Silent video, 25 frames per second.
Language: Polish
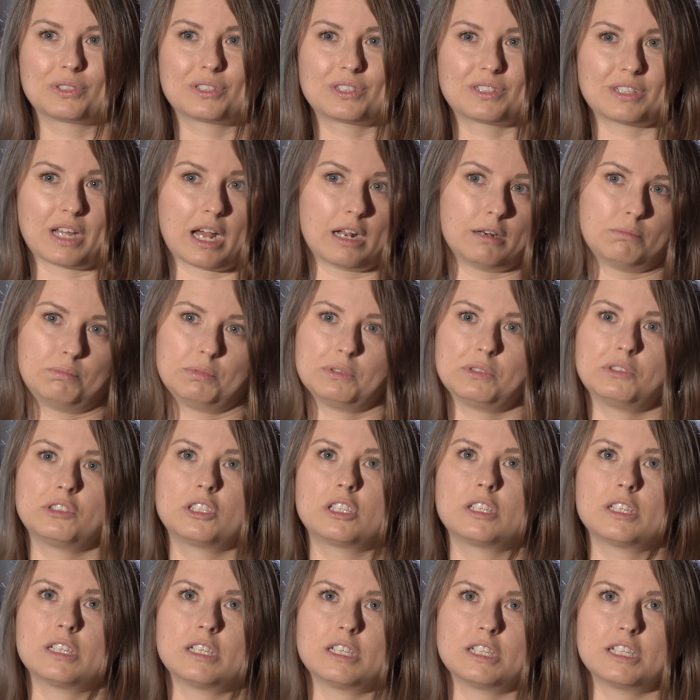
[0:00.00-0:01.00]
z, albo
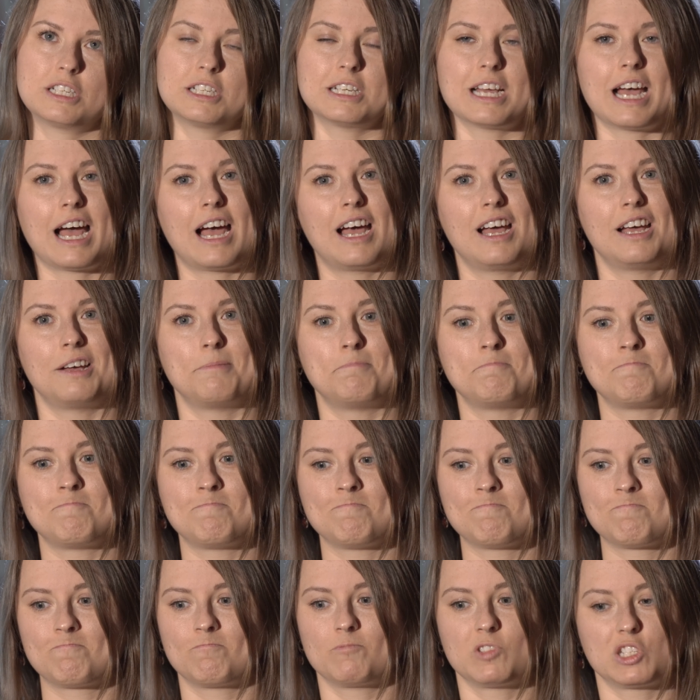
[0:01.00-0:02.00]
z,
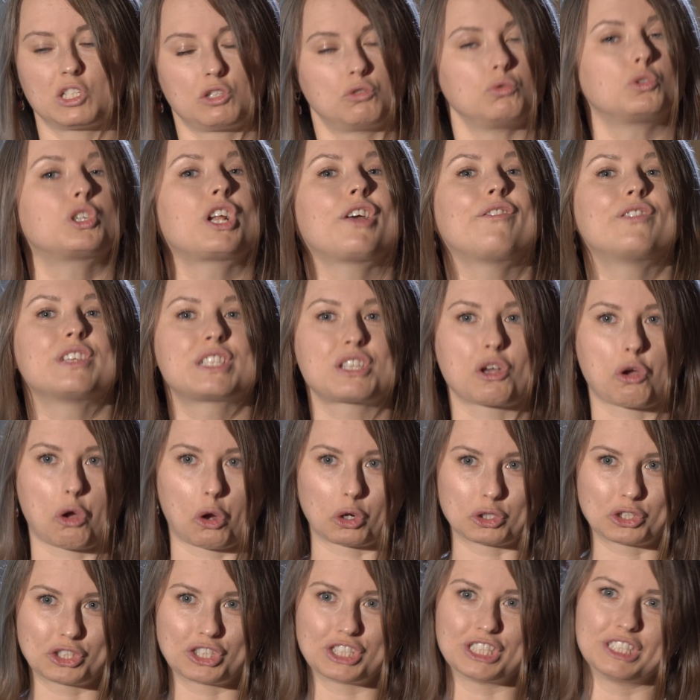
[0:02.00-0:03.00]
z dużej
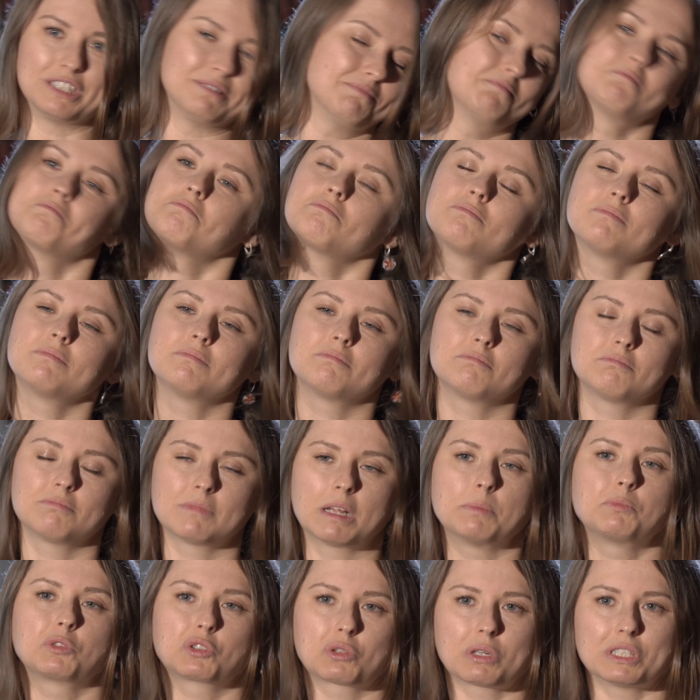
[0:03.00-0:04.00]
wysokości
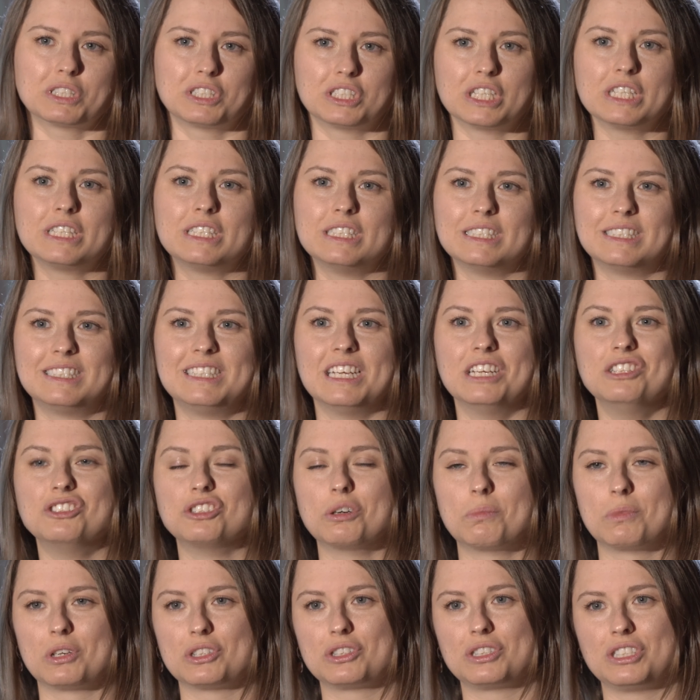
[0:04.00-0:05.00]
na przykład dzięki
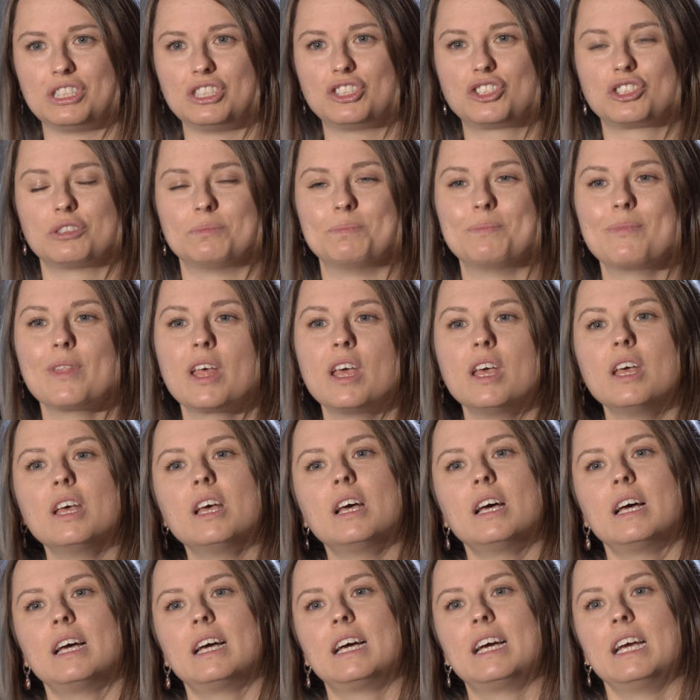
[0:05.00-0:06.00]
zdjęciom lotniczym.
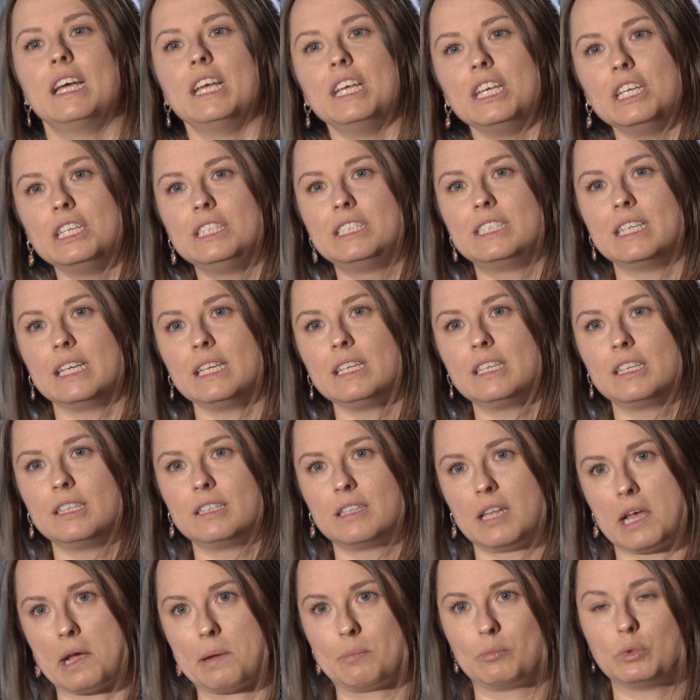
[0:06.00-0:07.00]
E, I
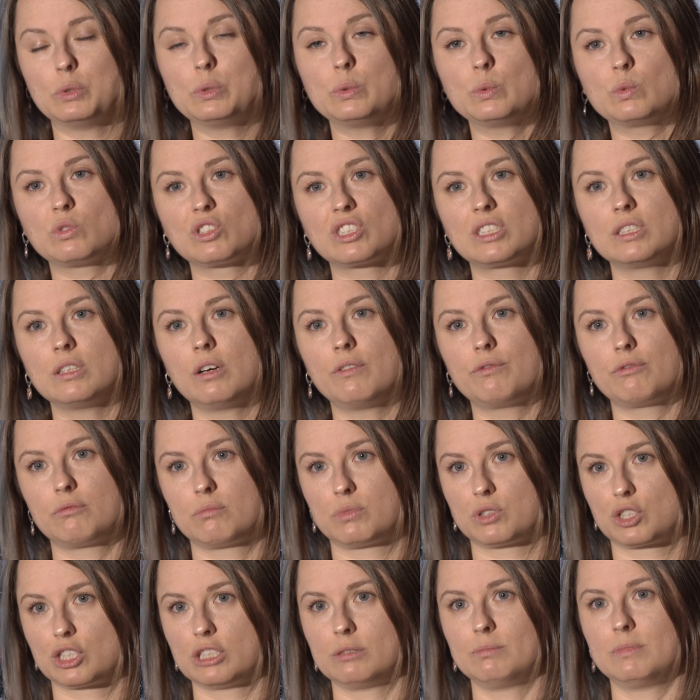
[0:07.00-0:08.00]
dzięki temu
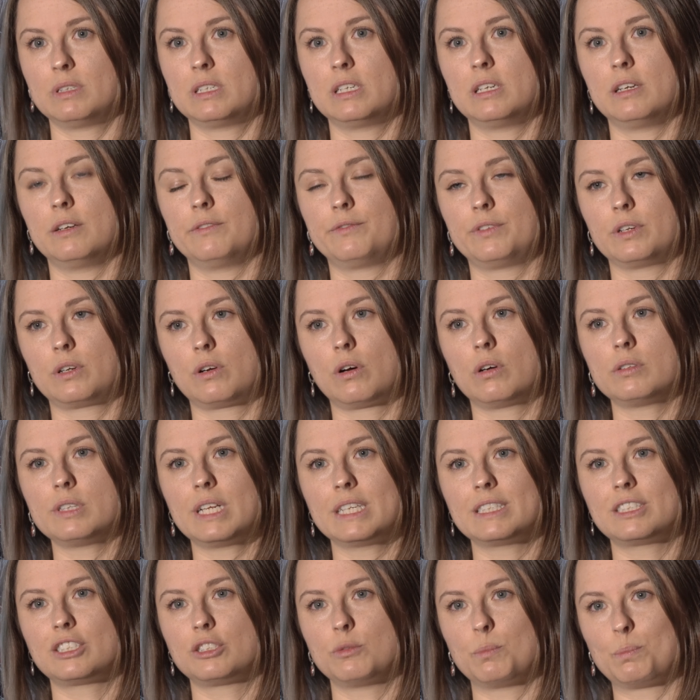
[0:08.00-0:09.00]
znowu możemy
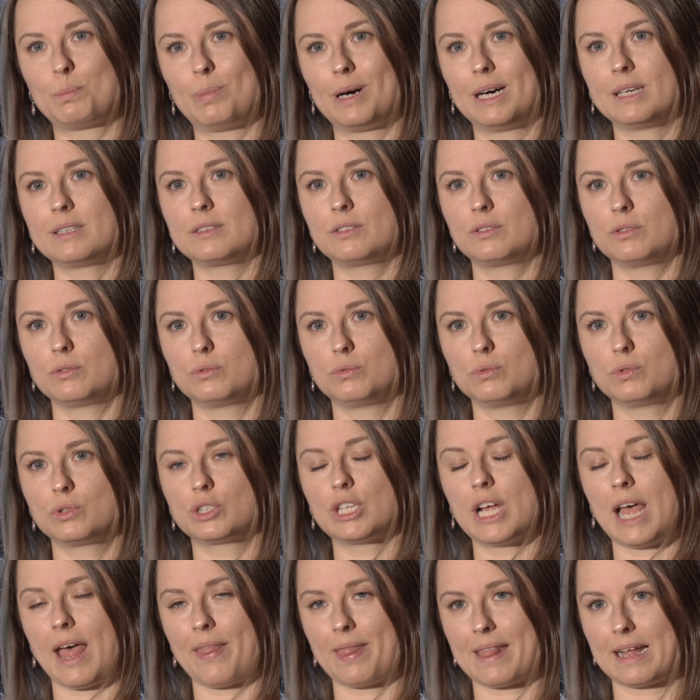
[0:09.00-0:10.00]
wykonać bardzo
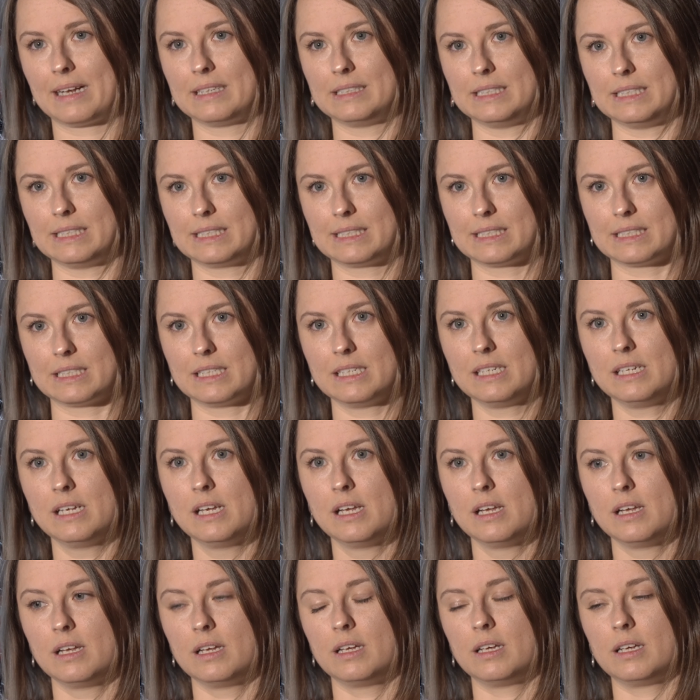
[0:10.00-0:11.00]
duże analizy, e,
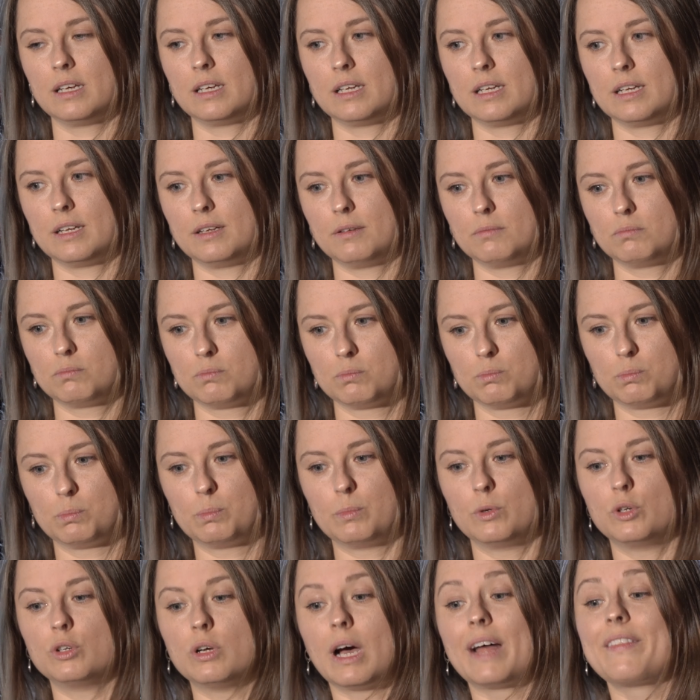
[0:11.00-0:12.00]

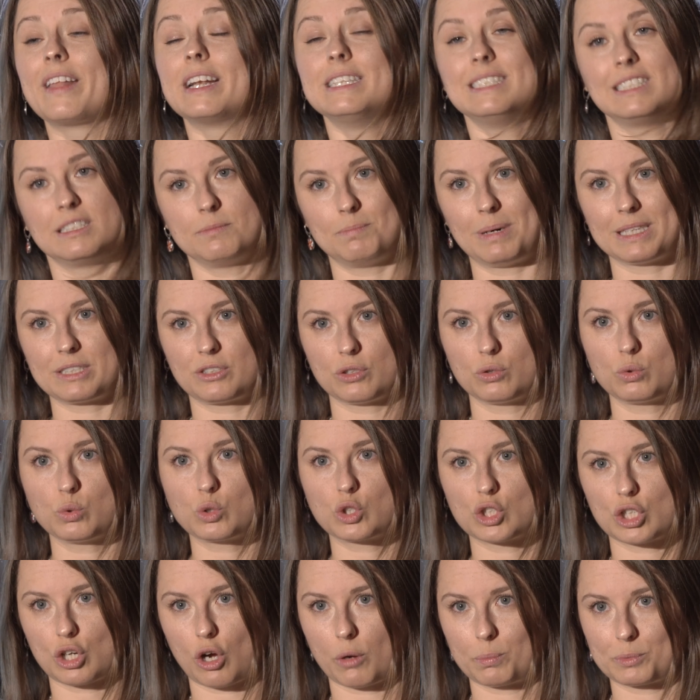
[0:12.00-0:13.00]
analizy bardzo
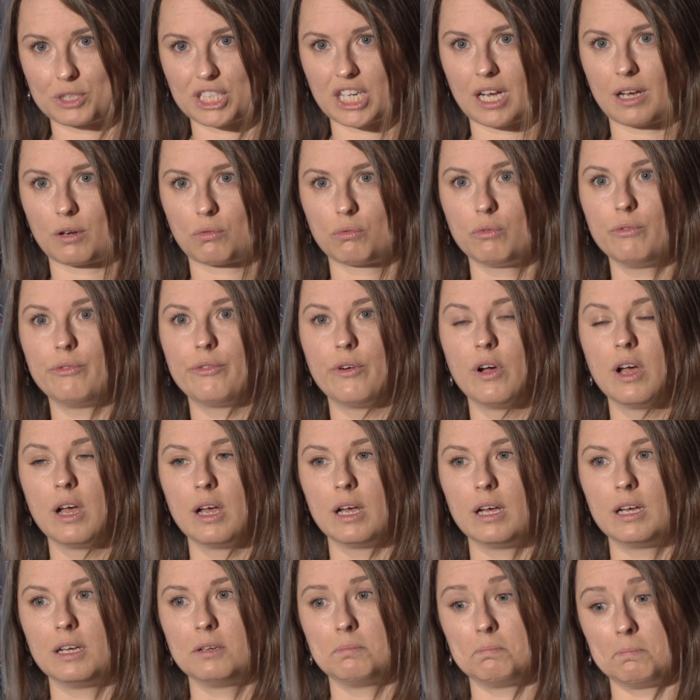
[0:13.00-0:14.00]
dużych obszarów
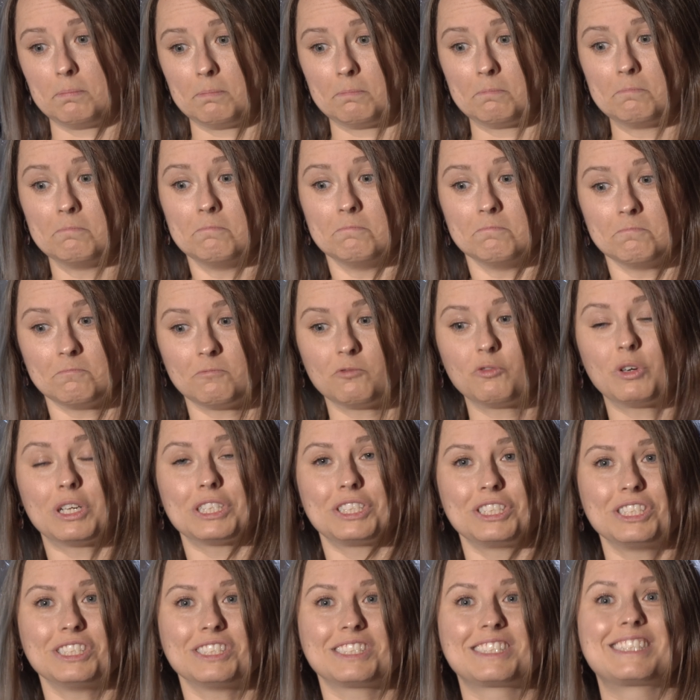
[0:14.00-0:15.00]
e,
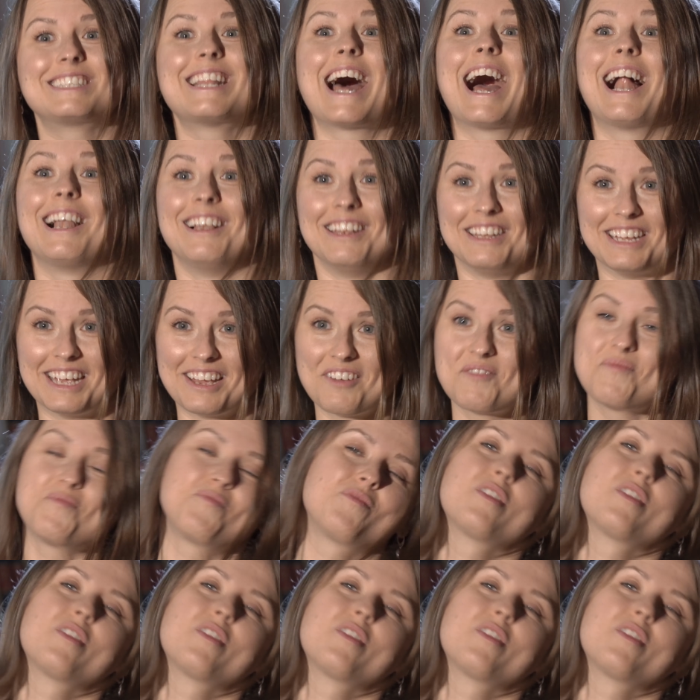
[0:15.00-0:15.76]
właśnie zdalnie.